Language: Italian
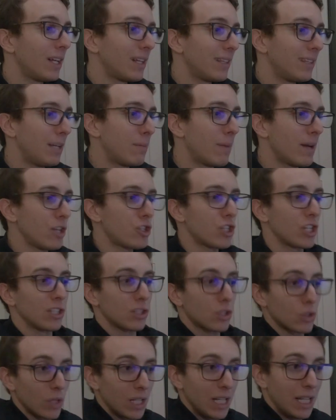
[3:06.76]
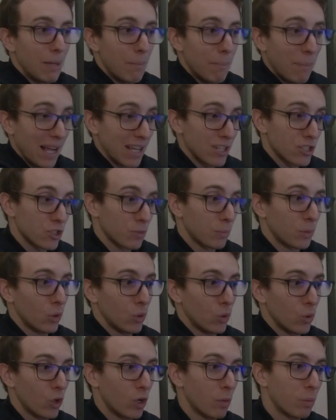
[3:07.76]
del baricentro, il passo più
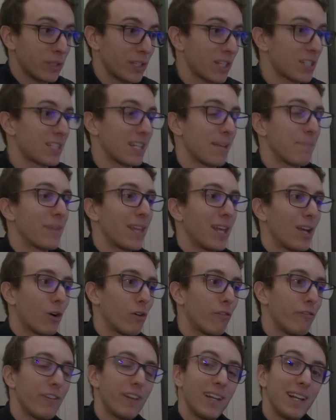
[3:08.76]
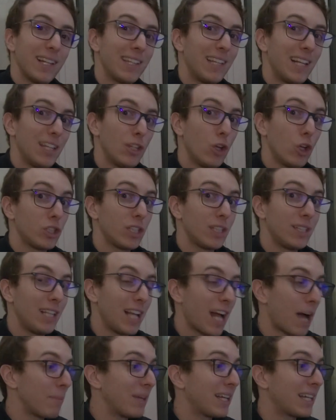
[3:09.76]
lungo potesse conferire delle doti
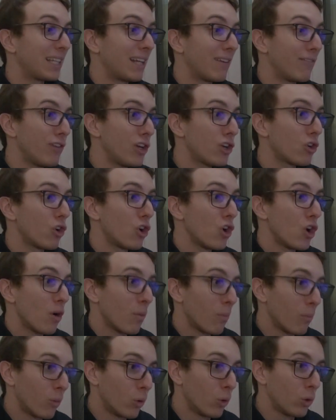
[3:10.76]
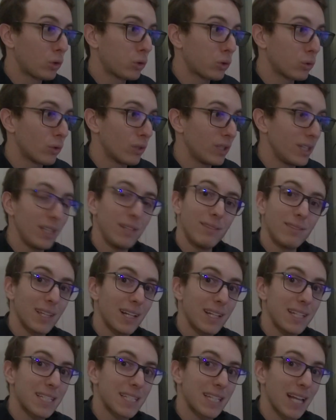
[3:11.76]
dinamiche davvero molto
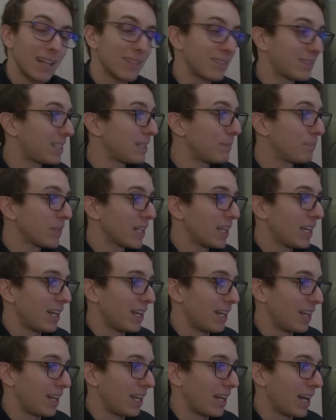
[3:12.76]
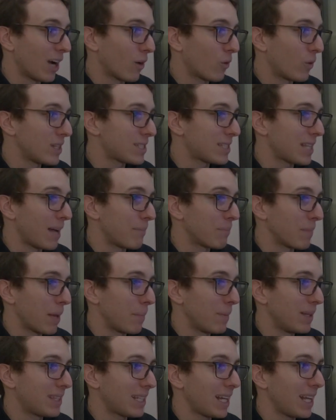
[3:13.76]
interessanti eh, a questa
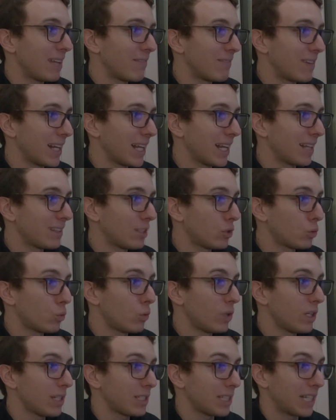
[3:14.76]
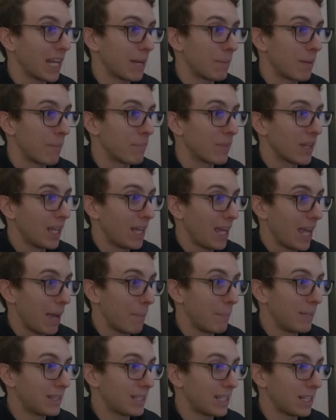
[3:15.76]
M3 in variante Touring, si chiama
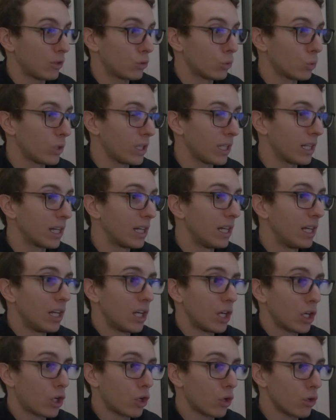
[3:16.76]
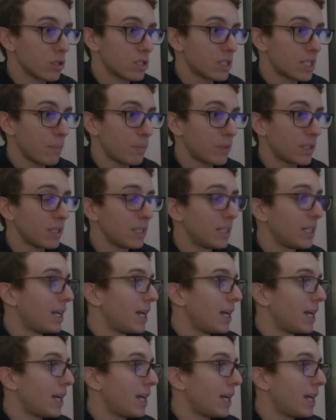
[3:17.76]
M3 Touring concept